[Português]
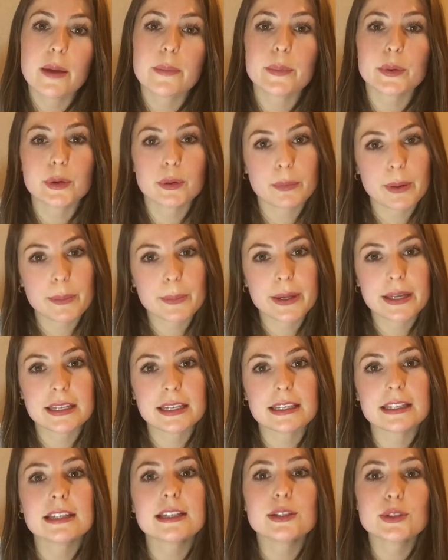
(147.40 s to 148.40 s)
Meu nome é
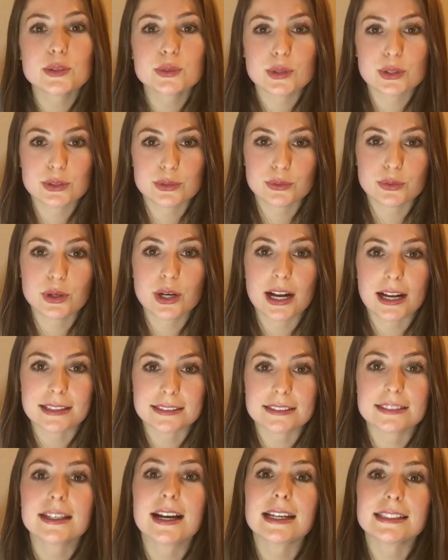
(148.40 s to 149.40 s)
Marina e eu sou
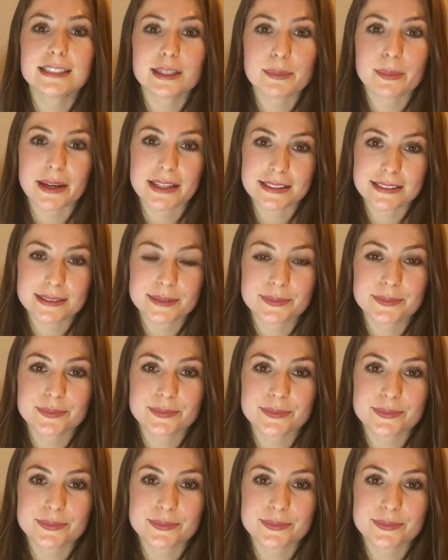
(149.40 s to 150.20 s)
advogada. Até mais!